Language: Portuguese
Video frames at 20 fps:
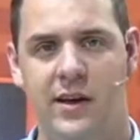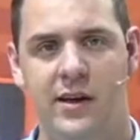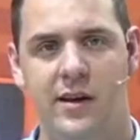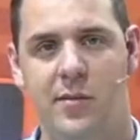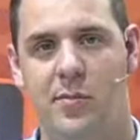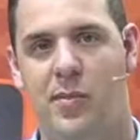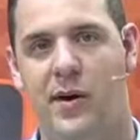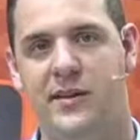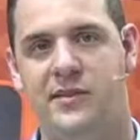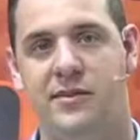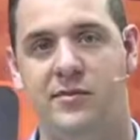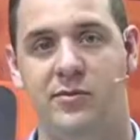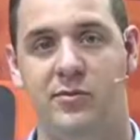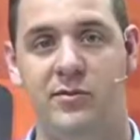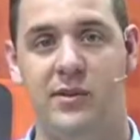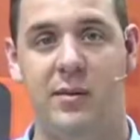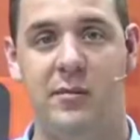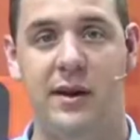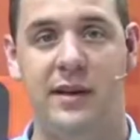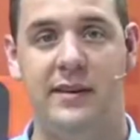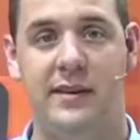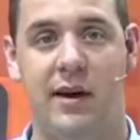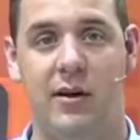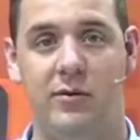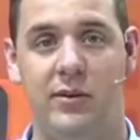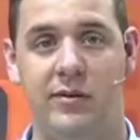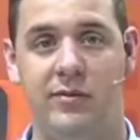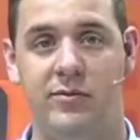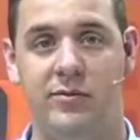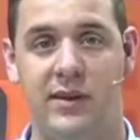e peça fundamental
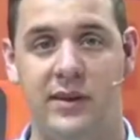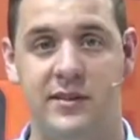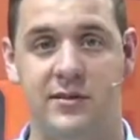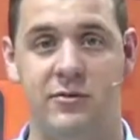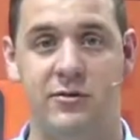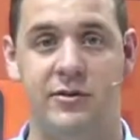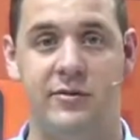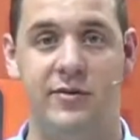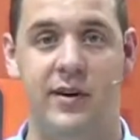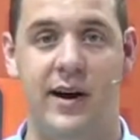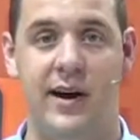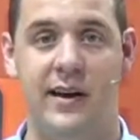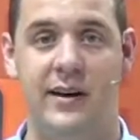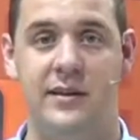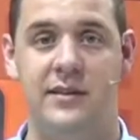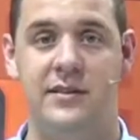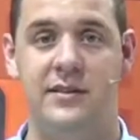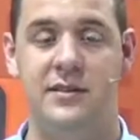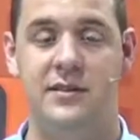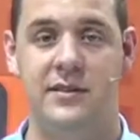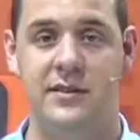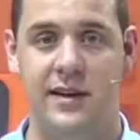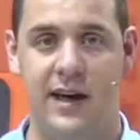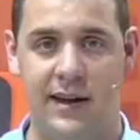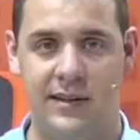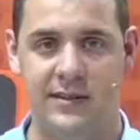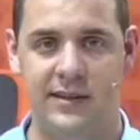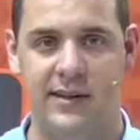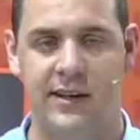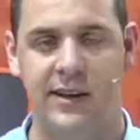na fundação de várias
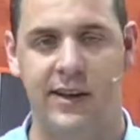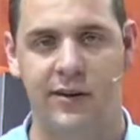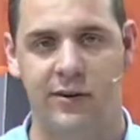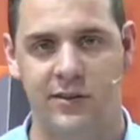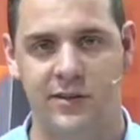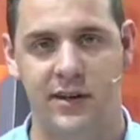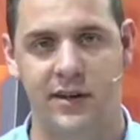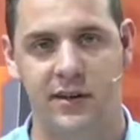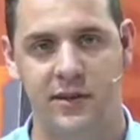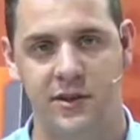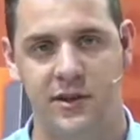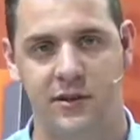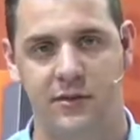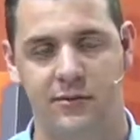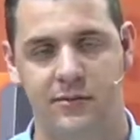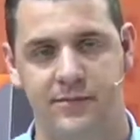entidades aqui da nossa região.